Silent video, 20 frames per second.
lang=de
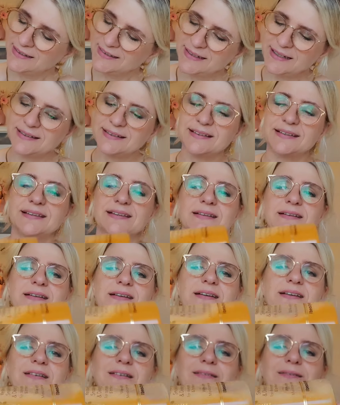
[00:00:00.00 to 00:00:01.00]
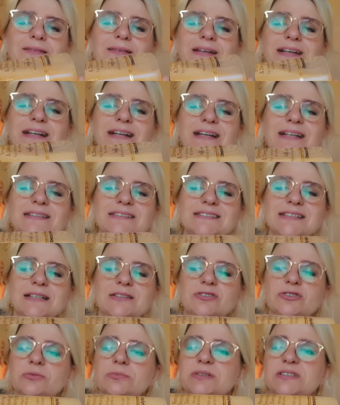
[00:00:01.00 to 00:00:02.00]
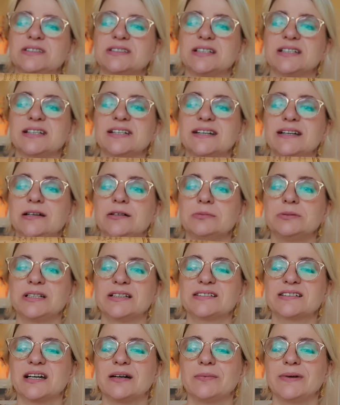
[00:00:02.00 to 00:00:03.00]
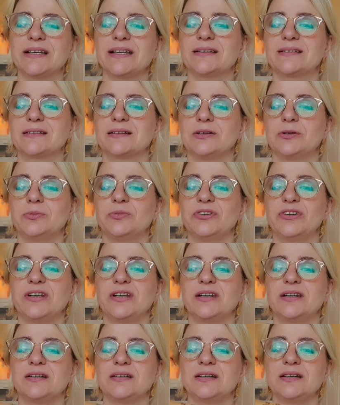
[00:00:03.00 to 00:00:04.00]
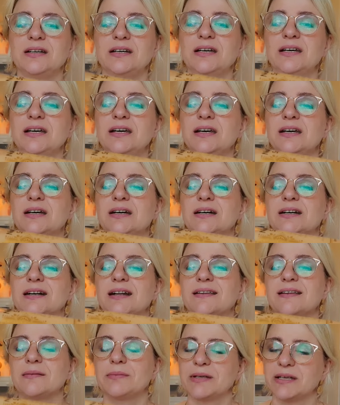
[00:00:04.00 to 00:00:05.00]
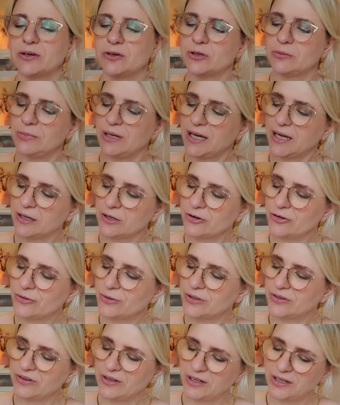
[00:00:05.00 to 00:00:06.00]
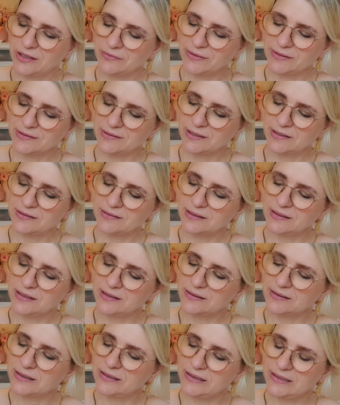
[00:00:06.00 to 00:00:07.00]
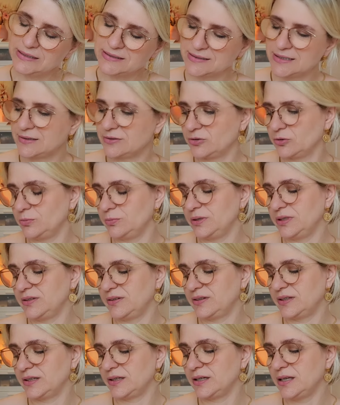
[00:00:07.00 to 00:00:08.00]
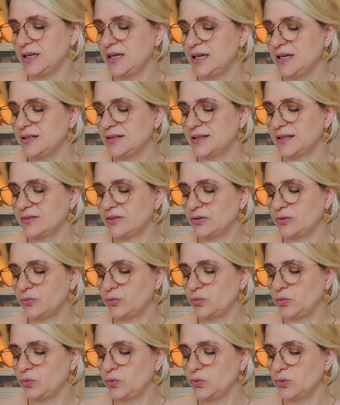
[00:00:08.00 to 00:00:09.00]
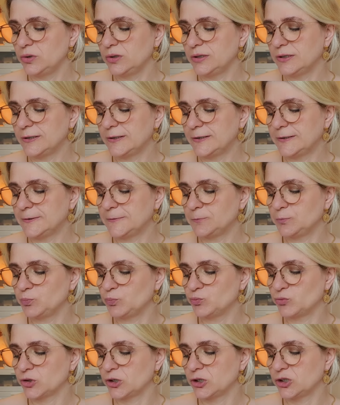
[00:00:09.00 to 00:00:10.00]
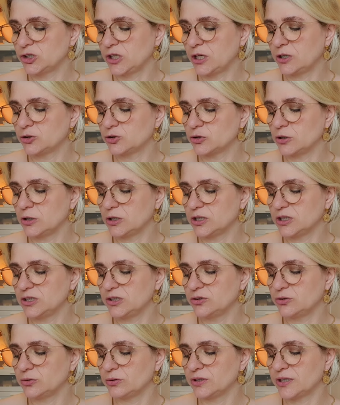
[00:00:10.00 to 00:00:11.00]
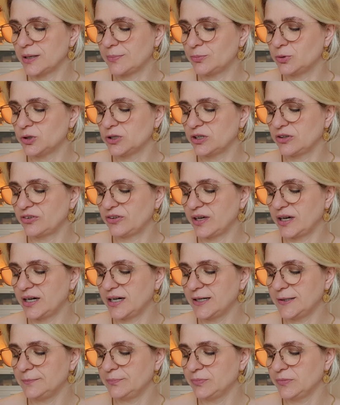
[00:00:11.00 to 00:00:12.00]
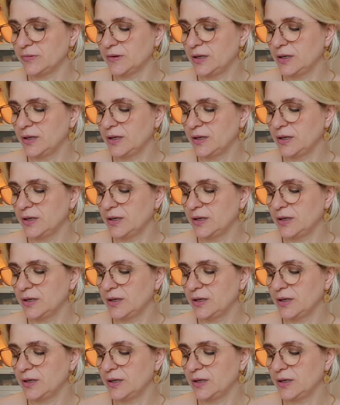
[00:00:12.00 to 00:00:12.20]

das glitzert so ein bisschen. Ich glaube, das kann man jetzt kaum sehen, ne? Das habe ich auch im Laden schon gesehen. Ich denke, was ist das denn? Das glitzert so ein bisschen. Das ist für, ähm, ich denke, trockenes und kaputtes Haar.